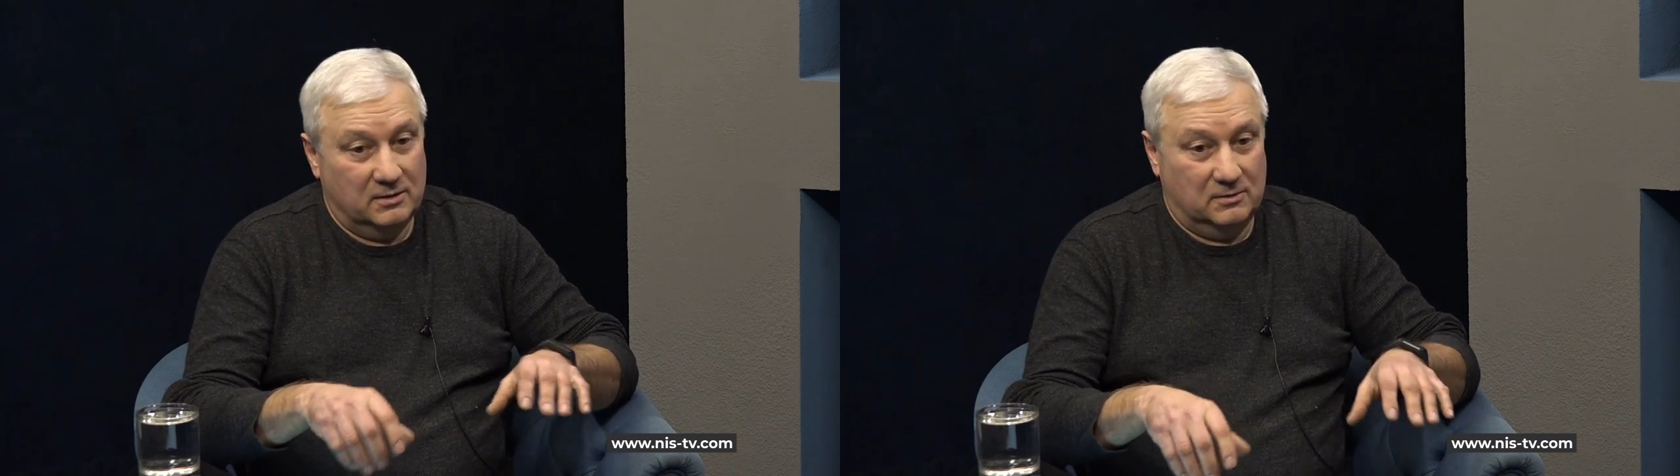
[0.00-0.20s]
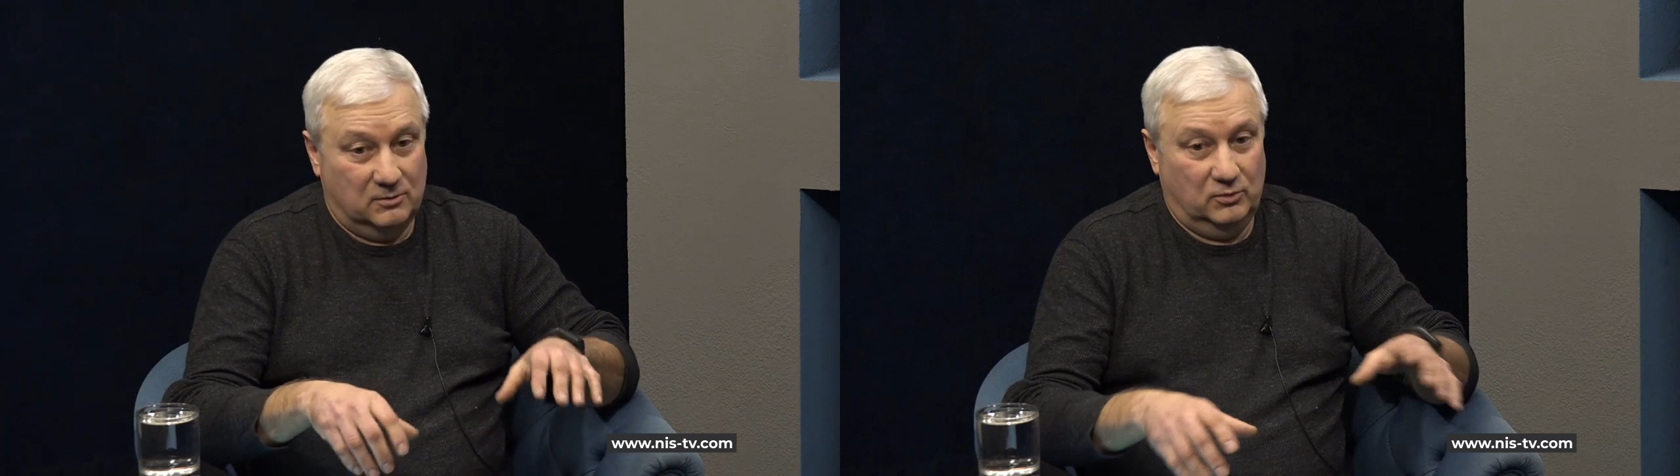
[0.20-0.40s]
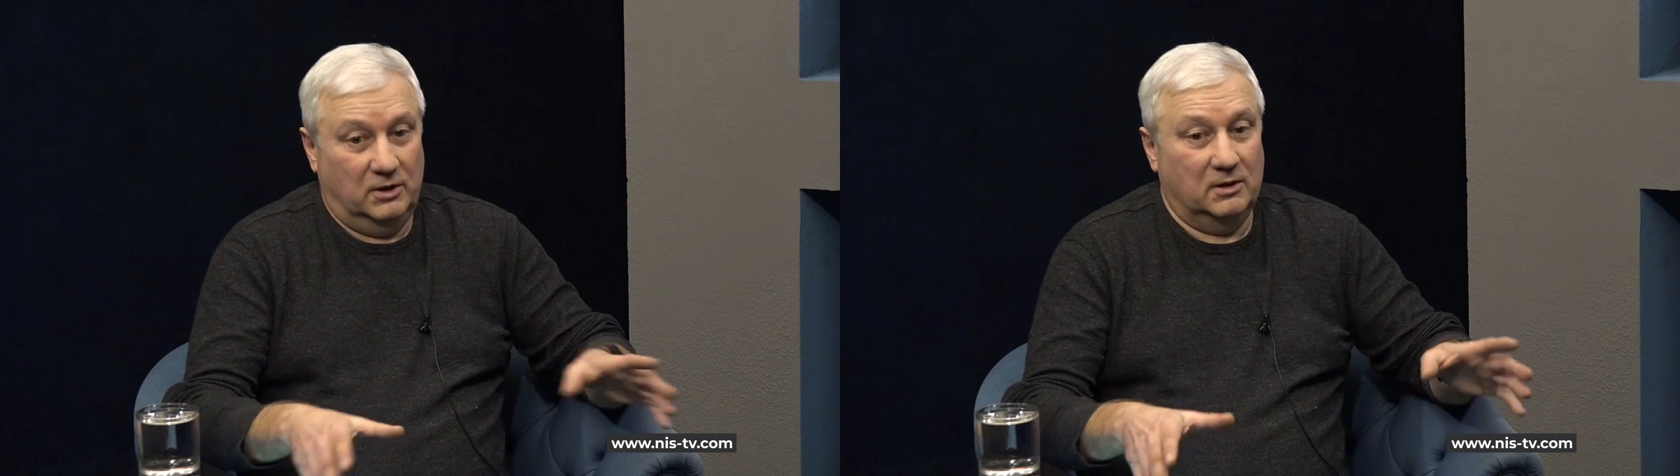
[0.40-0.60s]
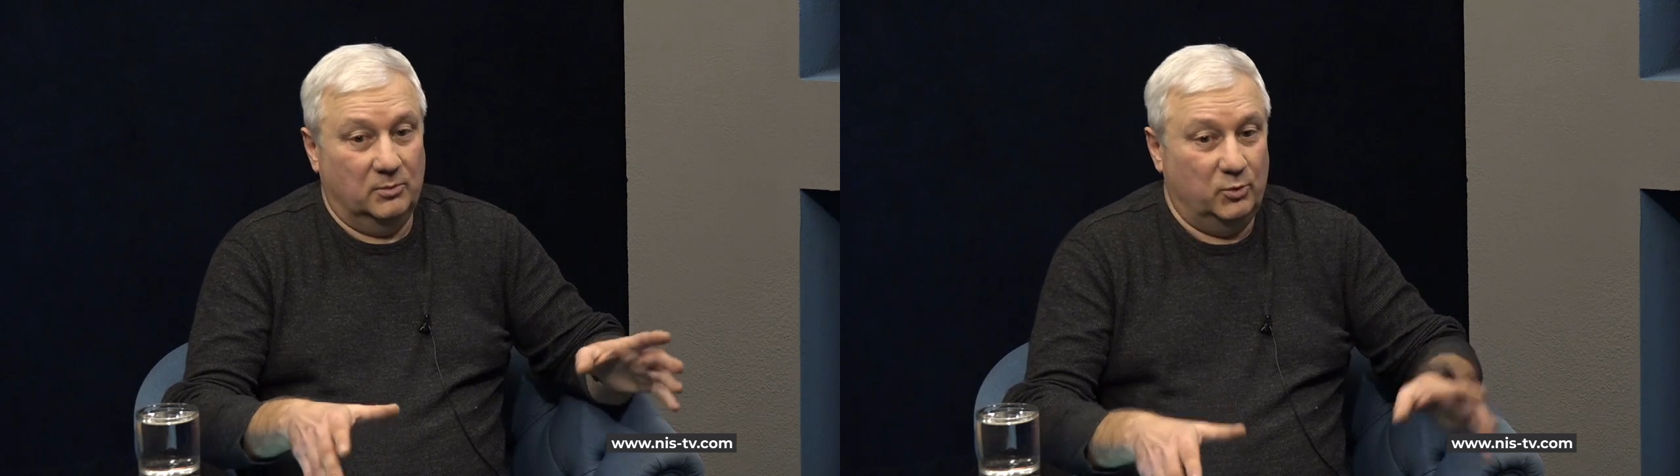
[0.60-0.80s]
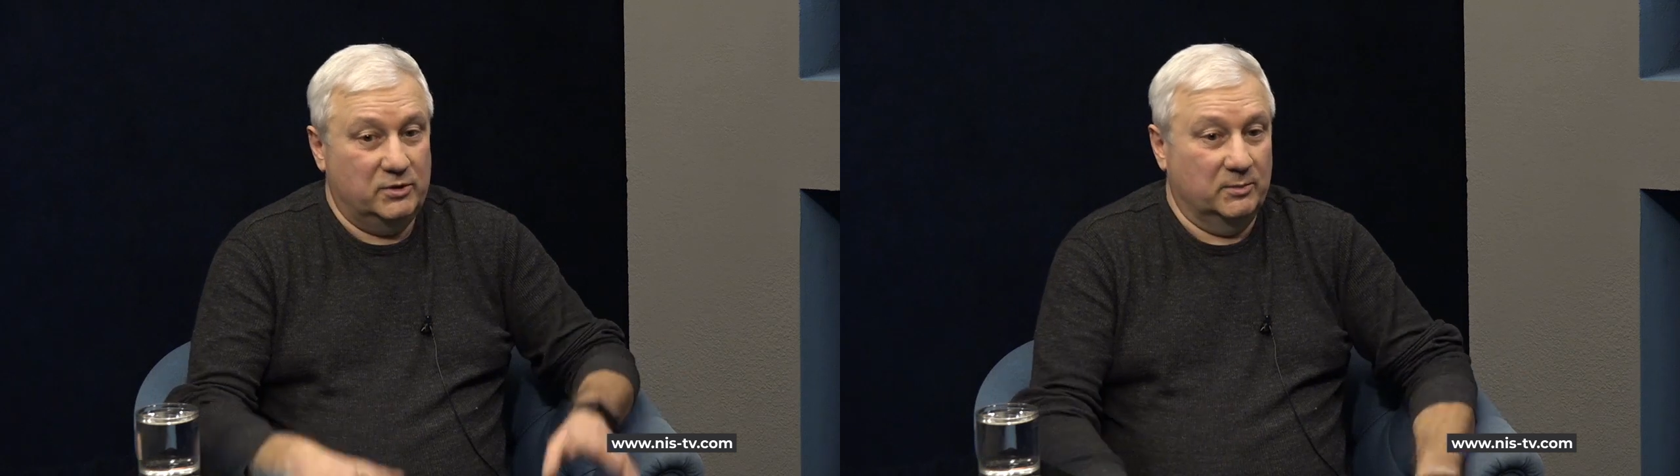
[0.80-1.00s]
ну я,
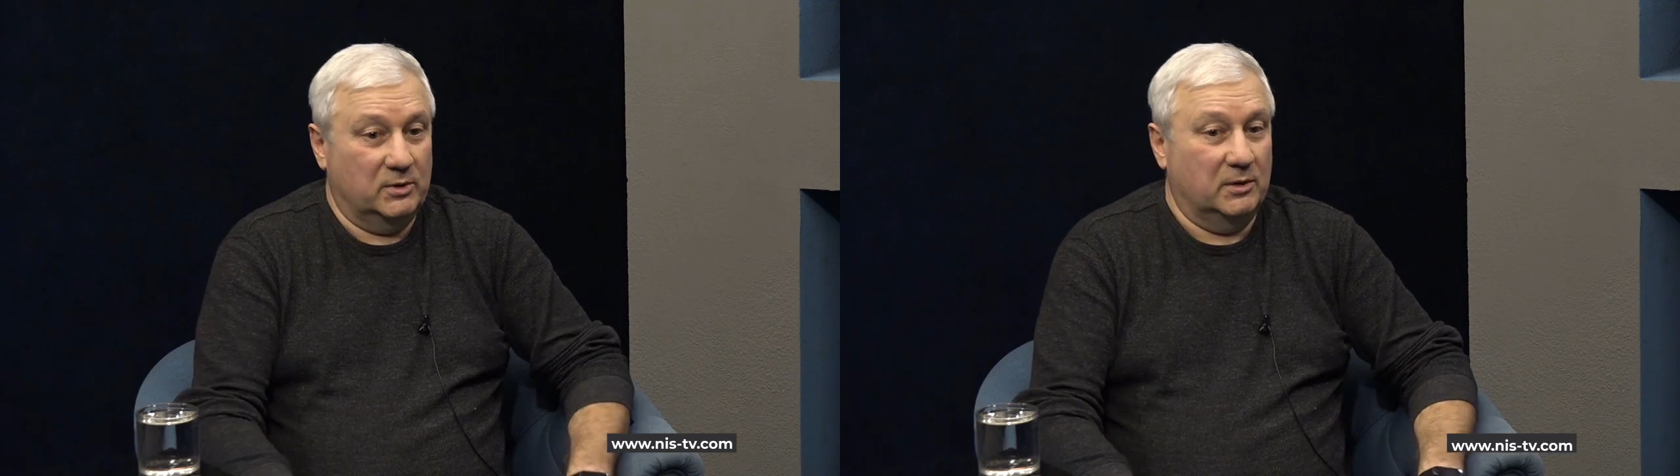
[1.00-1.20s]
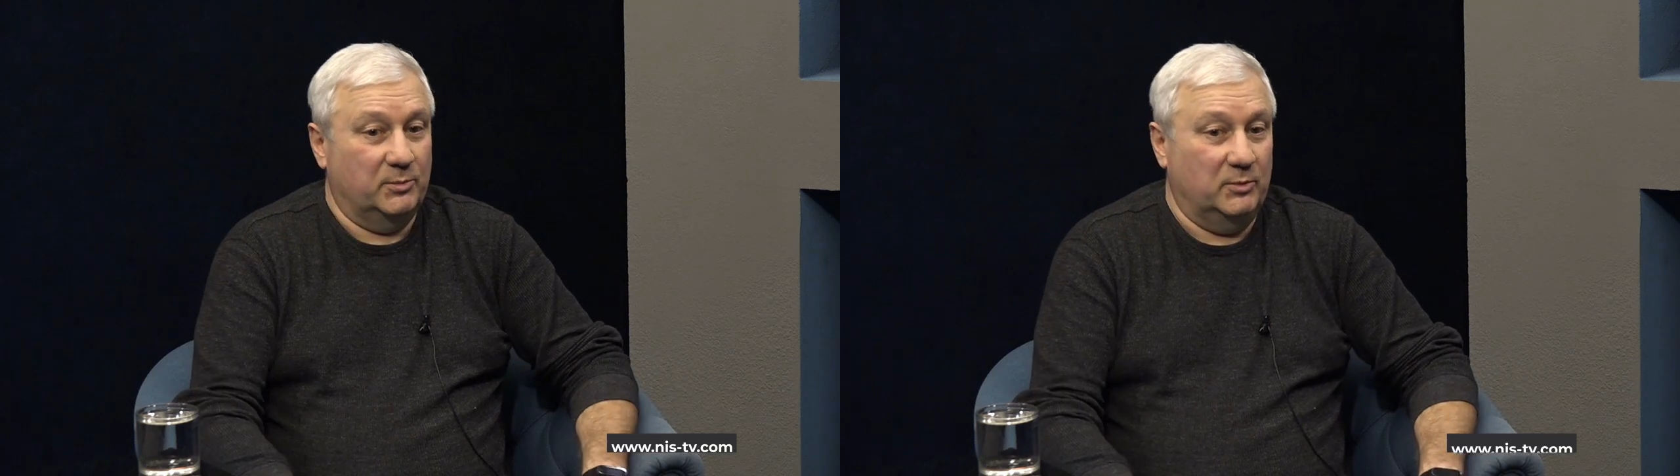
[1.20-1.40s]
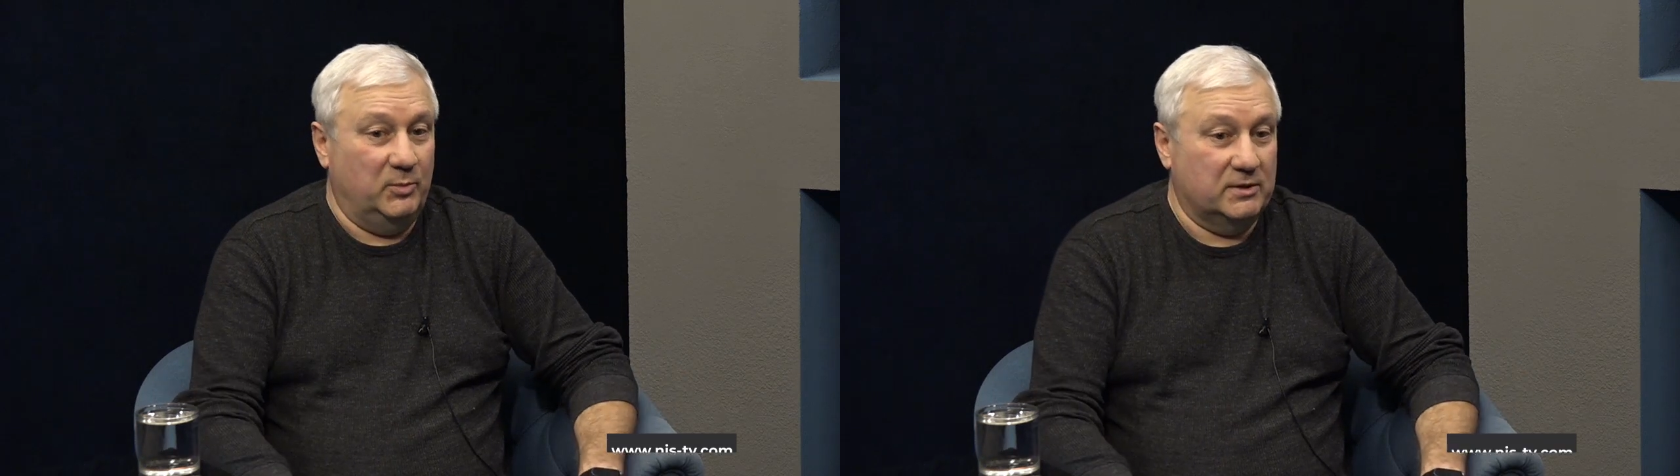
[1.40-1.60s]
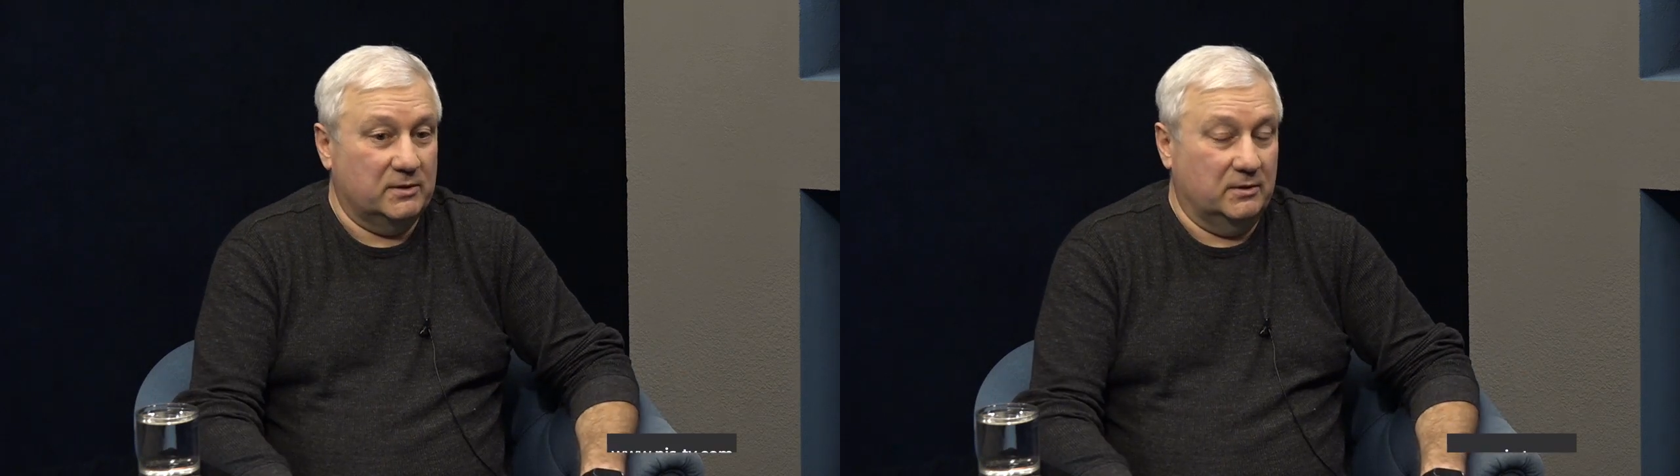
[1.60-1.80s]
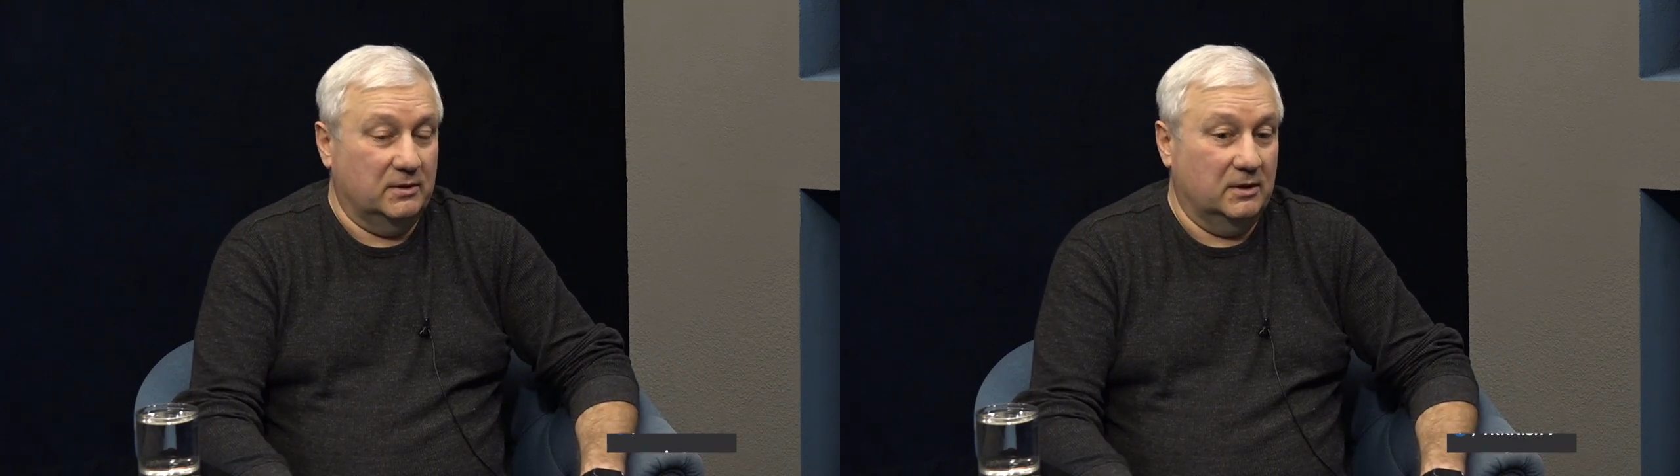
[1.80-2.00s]
допустим, как
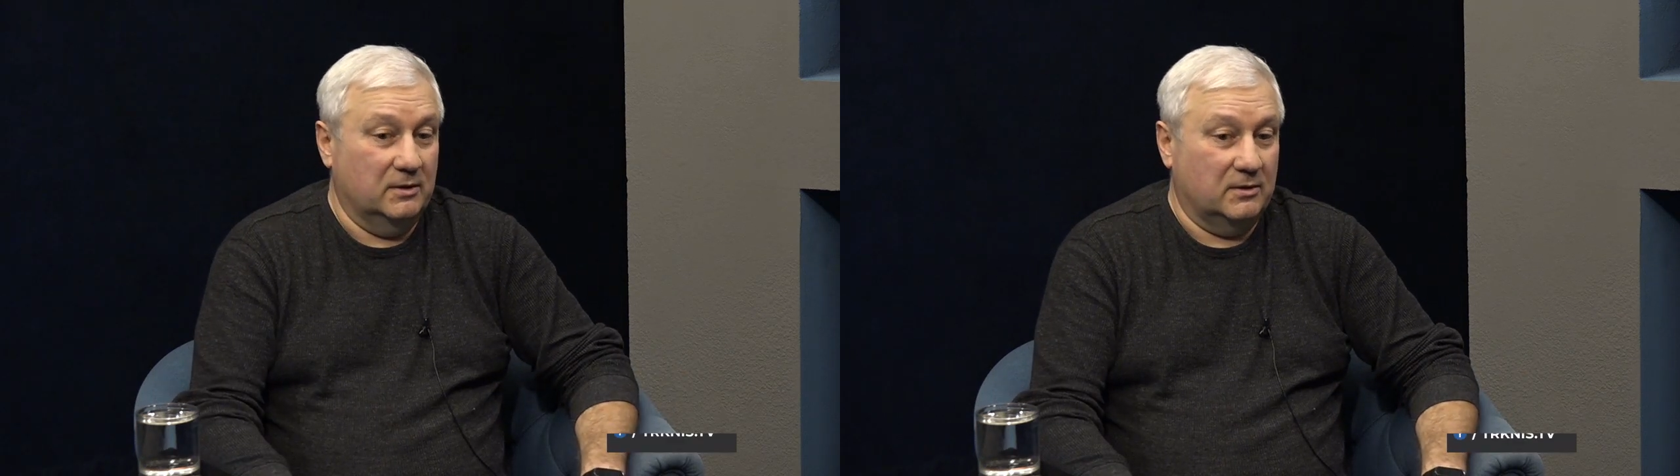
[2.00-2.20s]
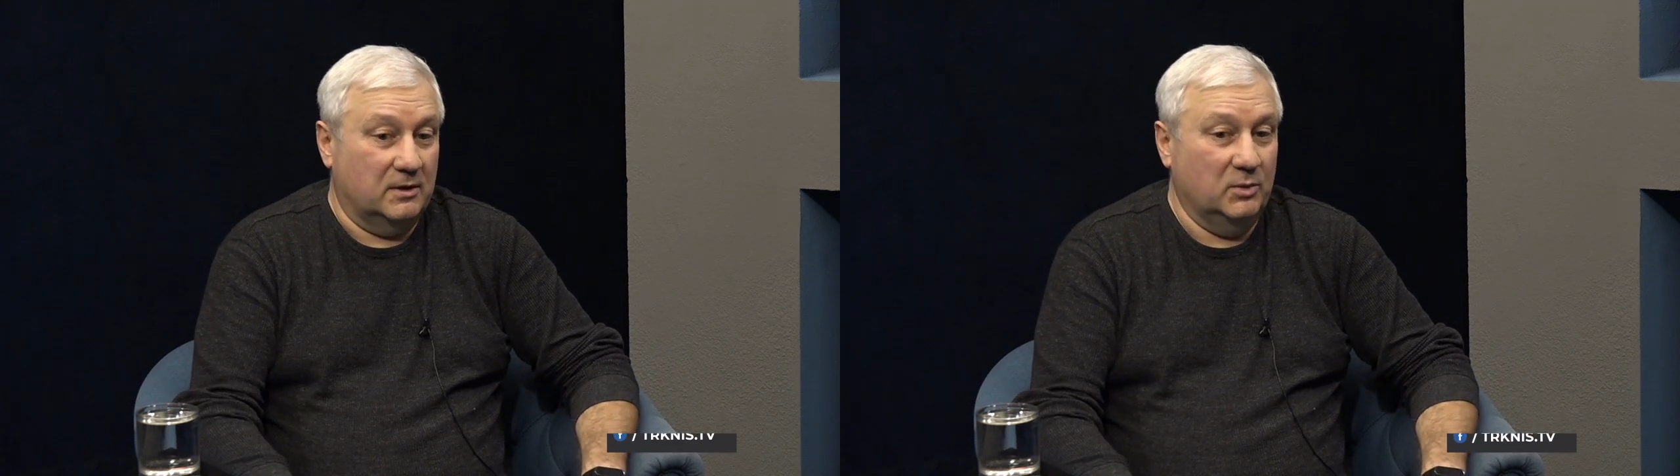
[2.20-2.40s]
подписывал договора,